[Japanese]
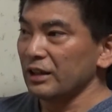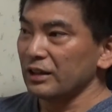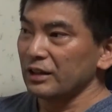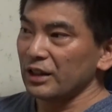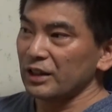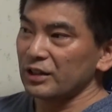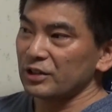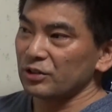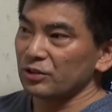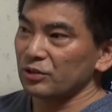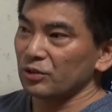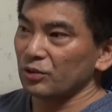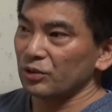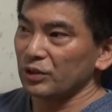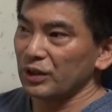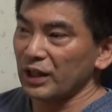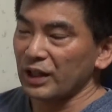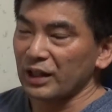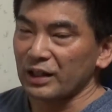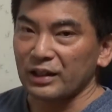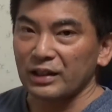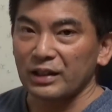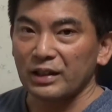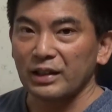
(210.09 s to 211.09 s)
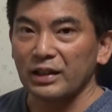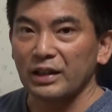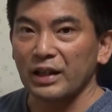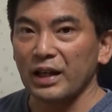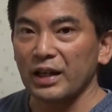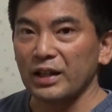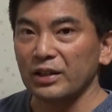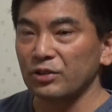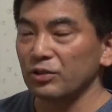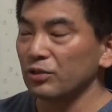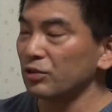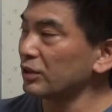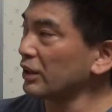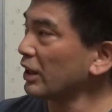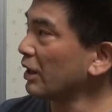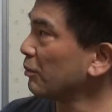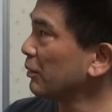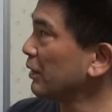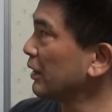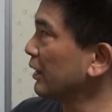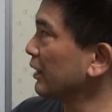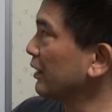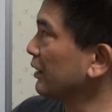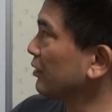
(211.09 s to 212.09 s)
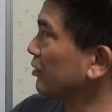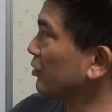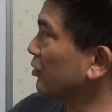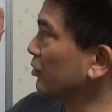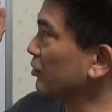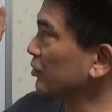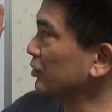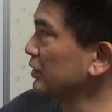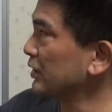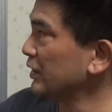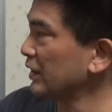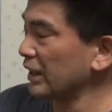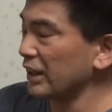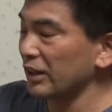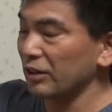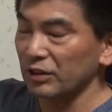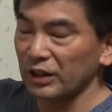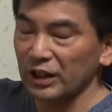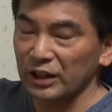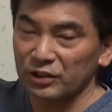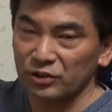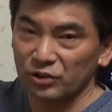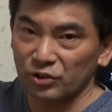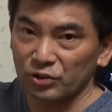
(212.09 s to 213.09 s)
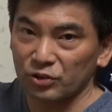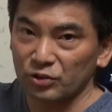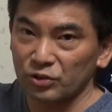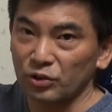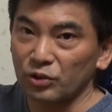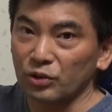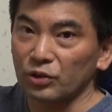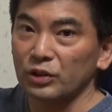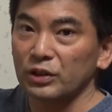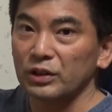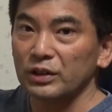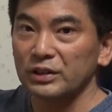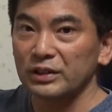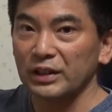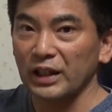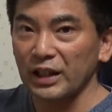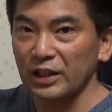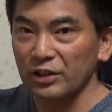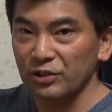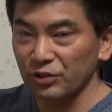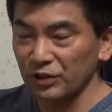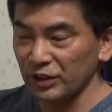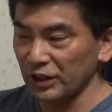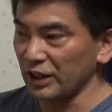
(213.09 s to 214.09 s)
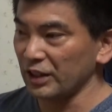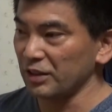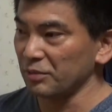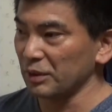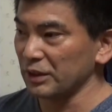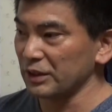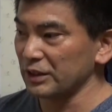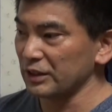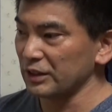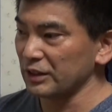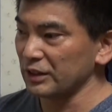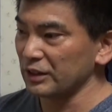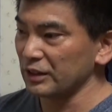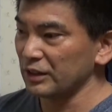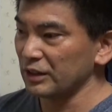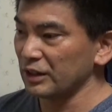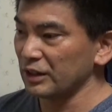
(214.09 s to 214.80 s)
ですので、そのためにこの力を出すというのを最初にやります。